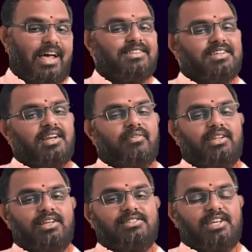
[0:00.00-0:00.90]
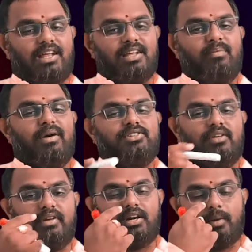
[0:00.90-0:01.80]
సహజీనవదే చాదా భక్ష
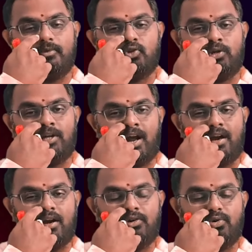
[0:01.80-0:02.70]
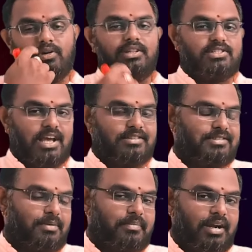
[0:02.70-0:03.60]
విక్రమ సోదర అని అంటూ ఉన్నది
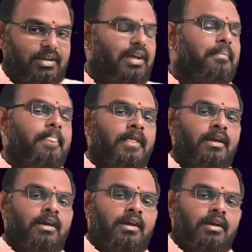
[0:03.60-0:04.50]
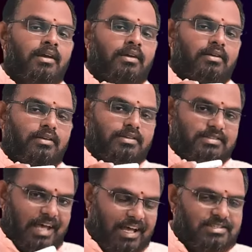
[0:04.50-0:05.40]
శాస్త్రం అంటే
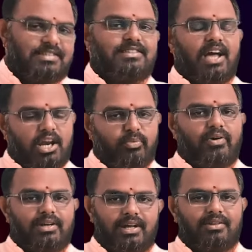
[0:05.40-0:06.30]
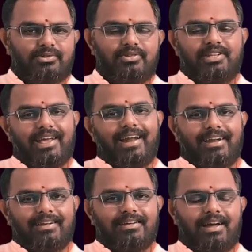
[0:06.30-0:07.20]
సహజ స్థానము అంటారు
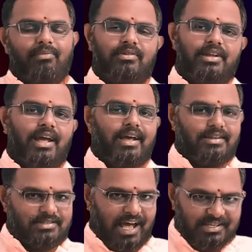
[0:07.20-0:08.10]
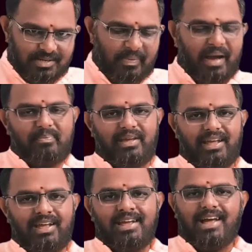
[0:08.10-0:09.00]
తృతీయాన్ని కాబట్టి ఆయన సహజ పాపి
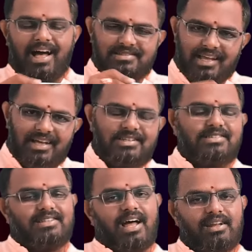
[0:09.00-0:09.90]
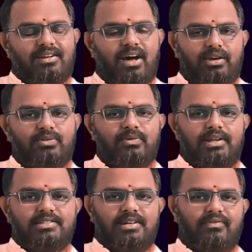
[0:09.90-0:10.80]
ఆ సహజ స్థానంలో
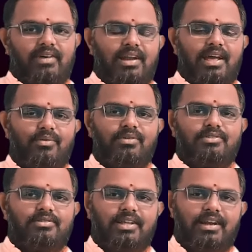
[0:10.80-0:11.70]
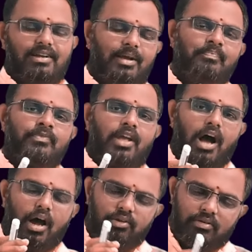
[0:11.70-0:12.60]
అనుకూలించడం వల్ల ఏమవుతుంది అంటే
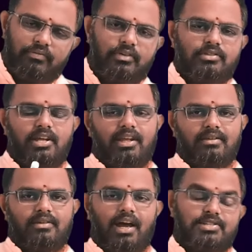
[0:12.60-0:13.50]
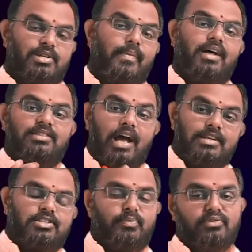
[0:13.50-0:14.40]
ఆయుర్వృద్ధిని అష్టమాత
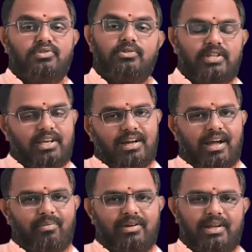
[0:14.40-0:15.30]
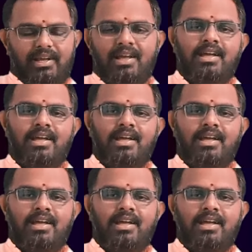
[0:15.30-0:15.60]
అష్టమం తృతీయం కాబట్టి